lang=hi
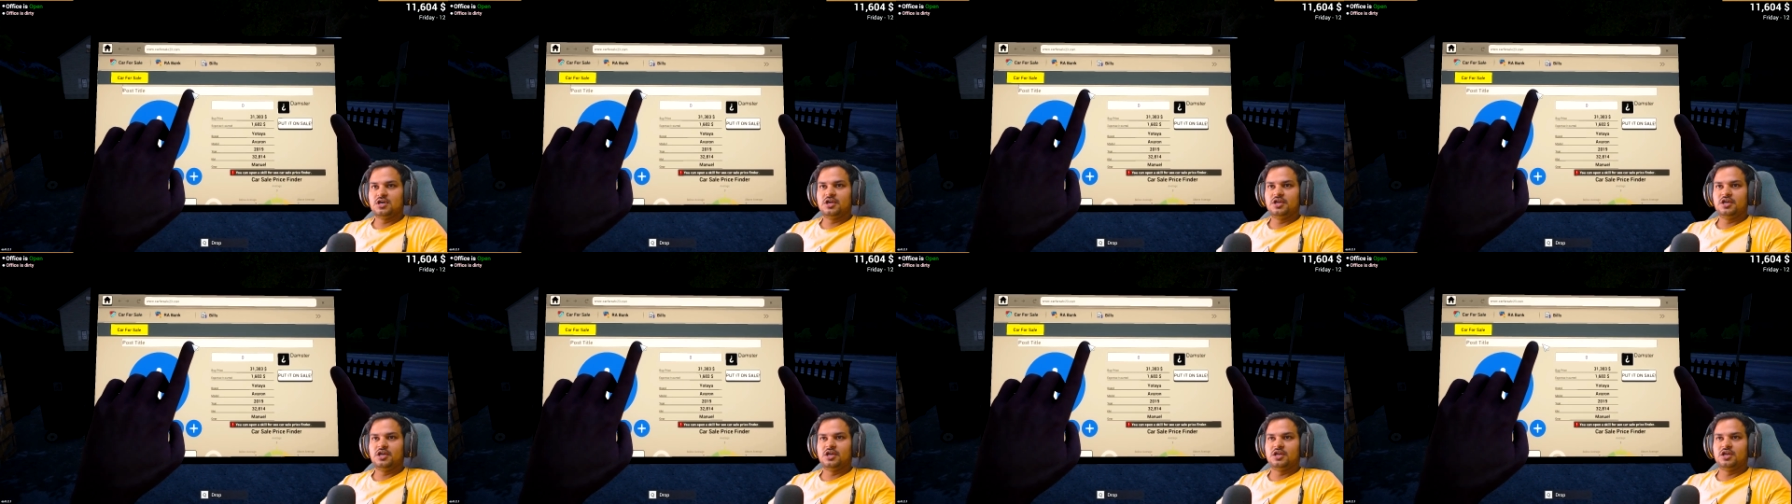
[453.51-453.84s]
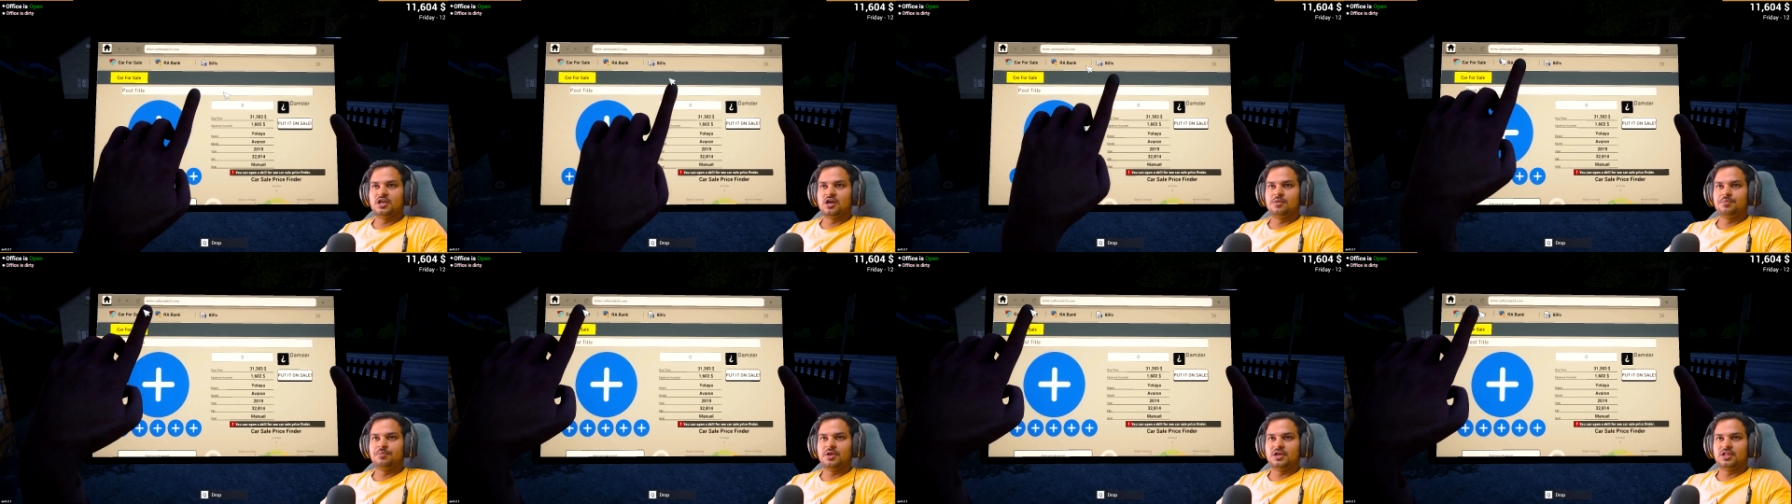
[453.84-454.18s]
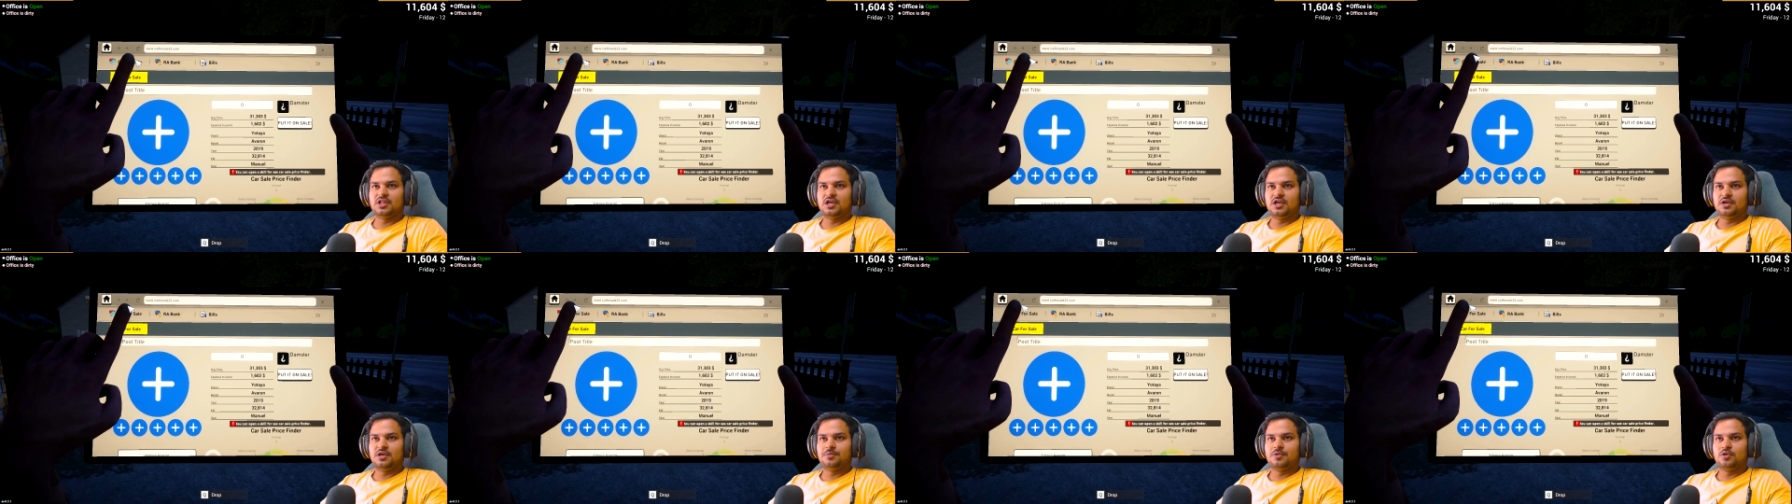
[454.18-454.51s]
गाड़ी का नाम क्या
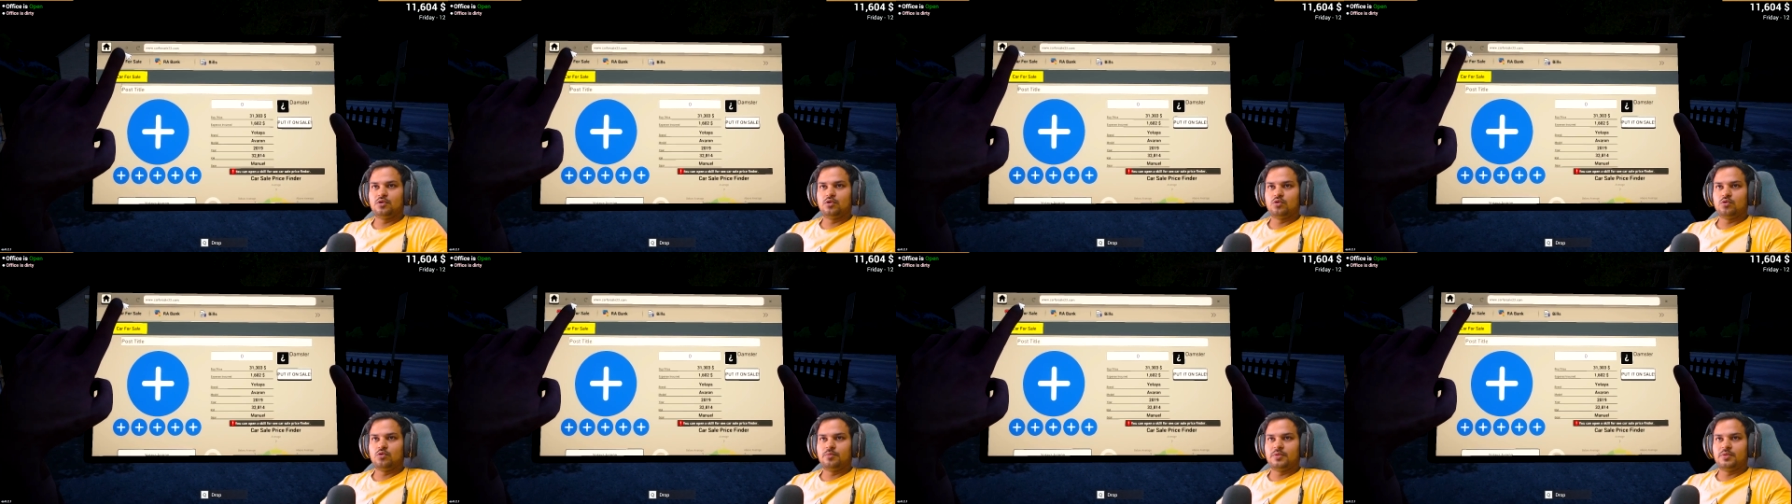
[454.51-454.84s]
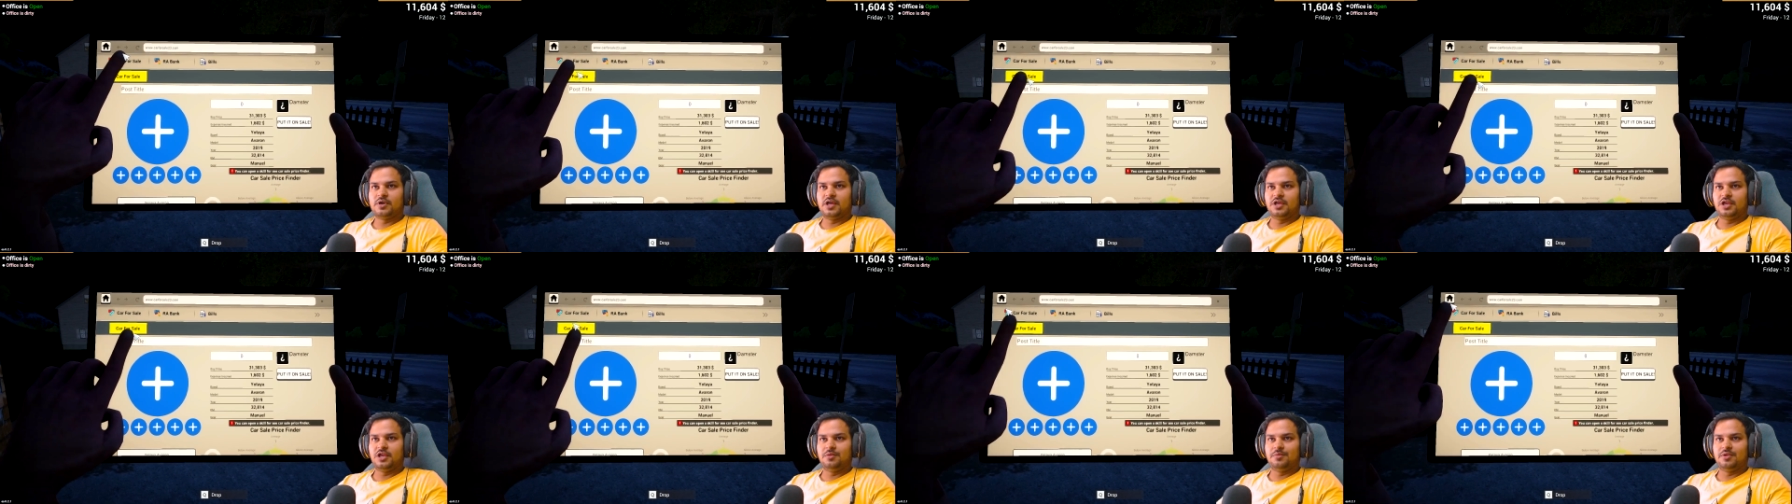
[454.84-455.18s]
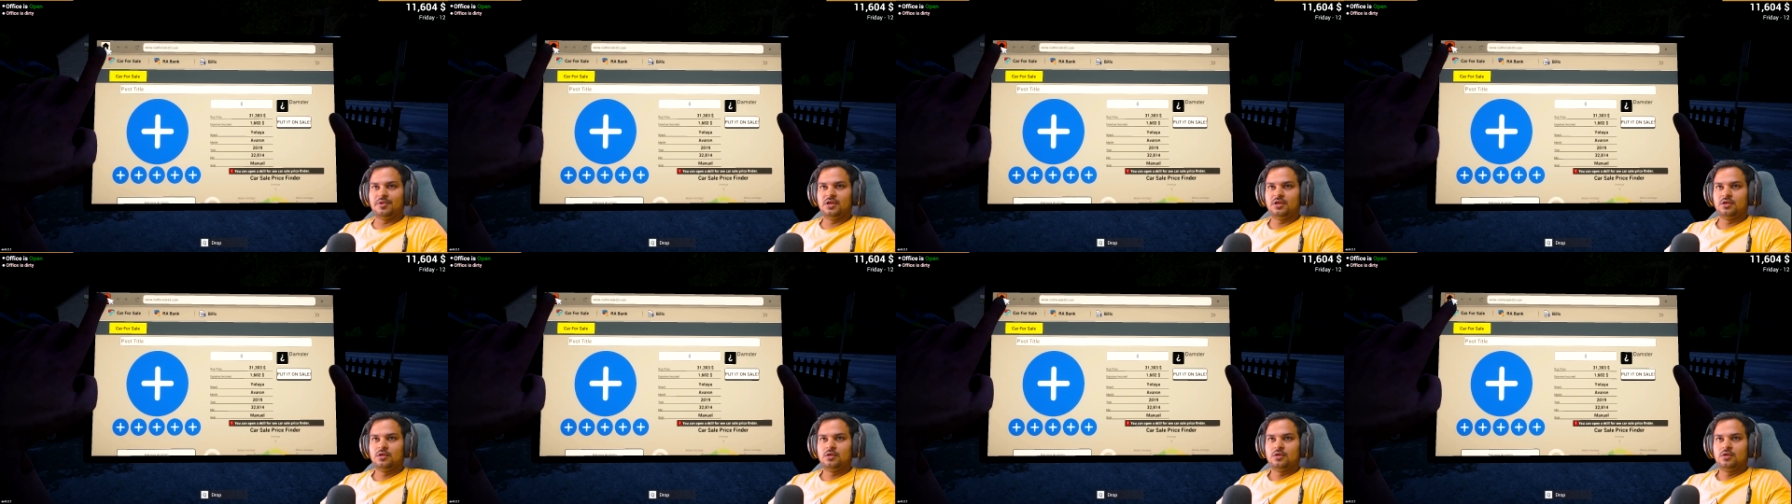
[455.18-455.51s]
था एक मिनट को पढ़ा ही नहीं
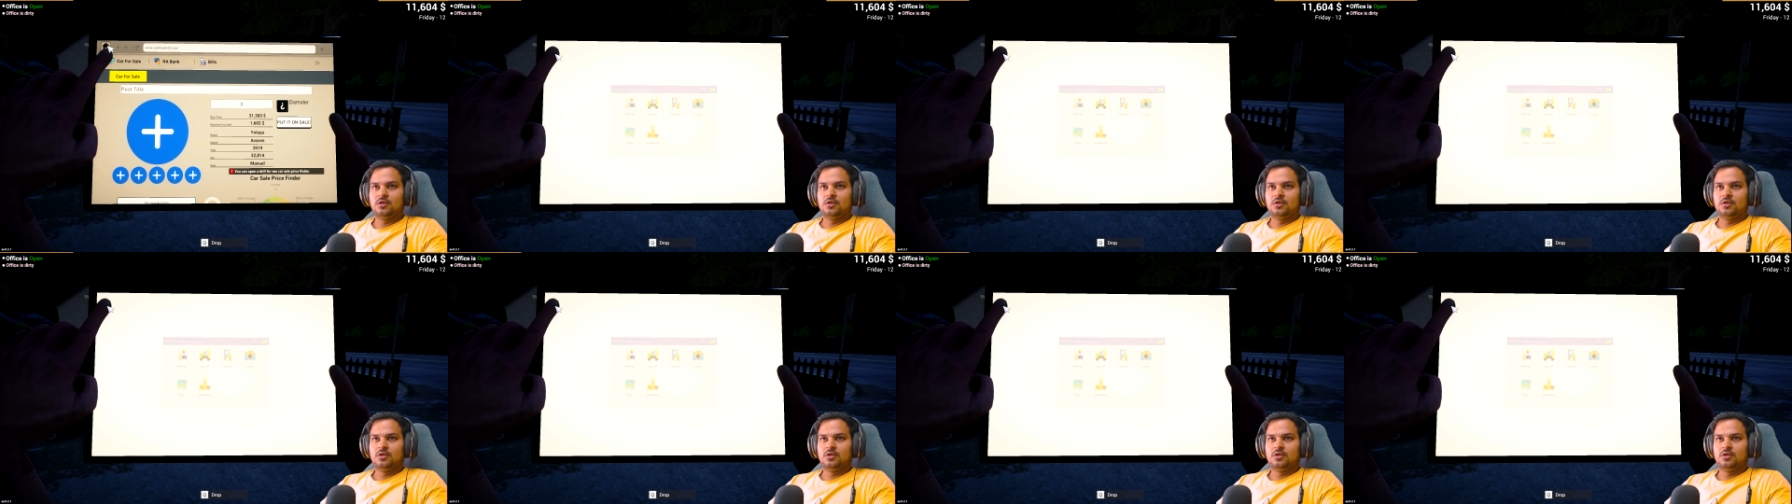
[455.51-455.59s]
मैंने